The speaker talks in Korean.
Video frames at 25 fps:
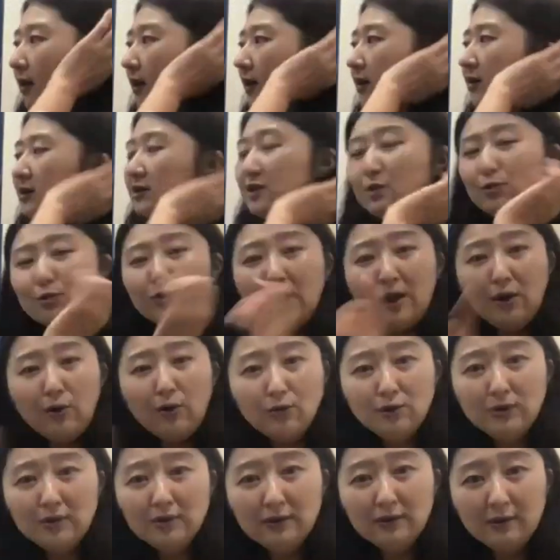그리고
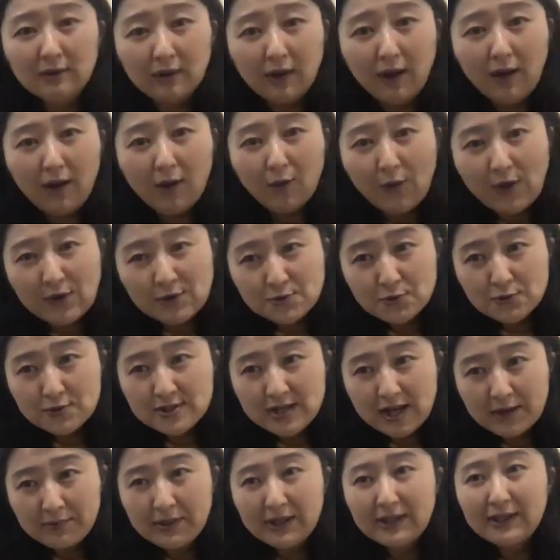때로는
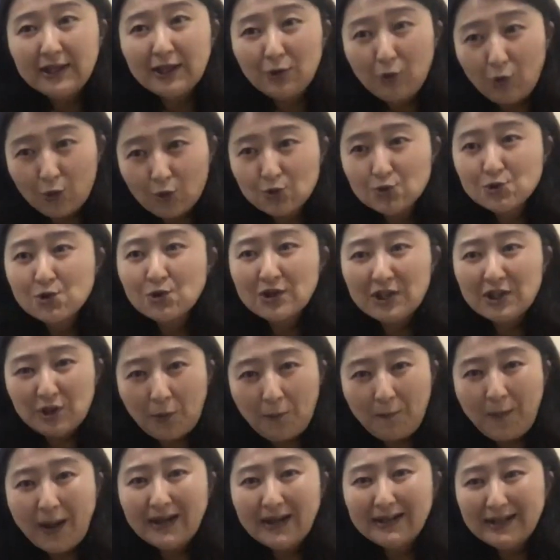왼손잡이인데도 오른손이 더
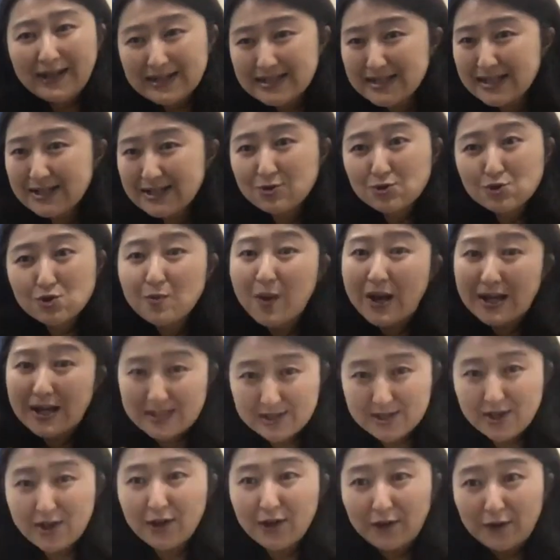빠른 학생들도
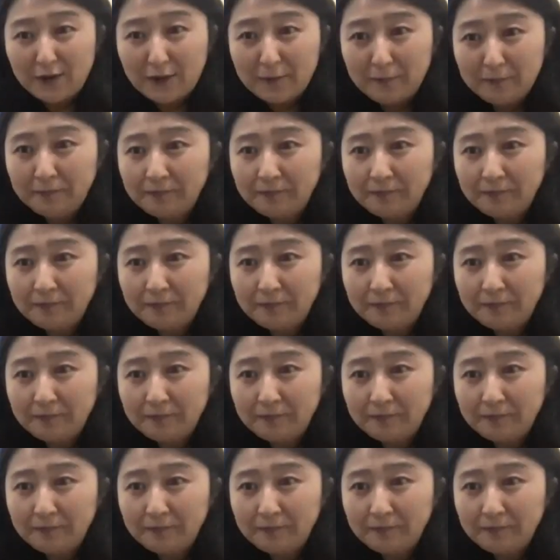봤어요.